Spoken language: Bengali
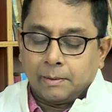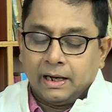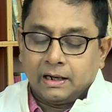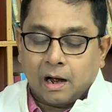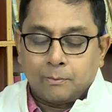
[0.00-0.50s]
এই
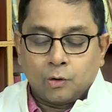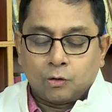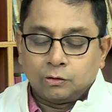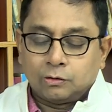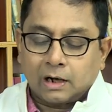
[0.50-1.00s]

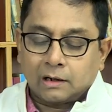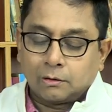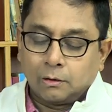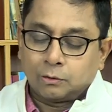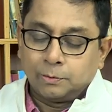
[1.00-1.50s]
কাব্যগ্রন্থটা
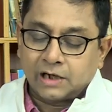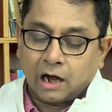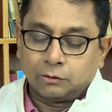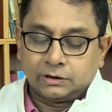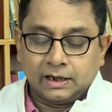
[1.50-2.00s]
তুমি
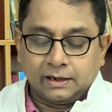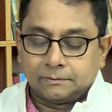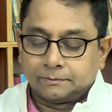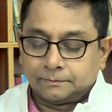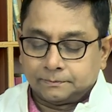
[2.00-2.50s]
জানো যে
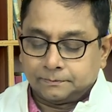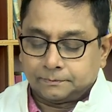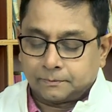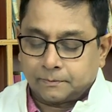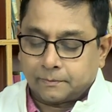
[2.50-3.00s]
এটা
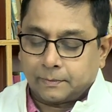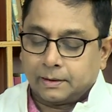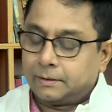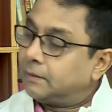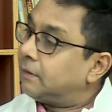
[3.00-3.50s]
তখন মানে
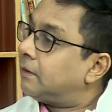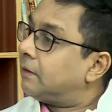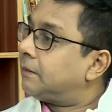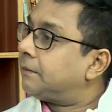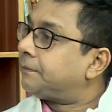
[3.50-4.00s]
নব্বই দশকে
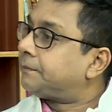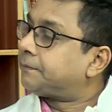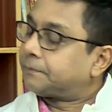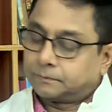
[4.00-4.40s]
তোলপাড়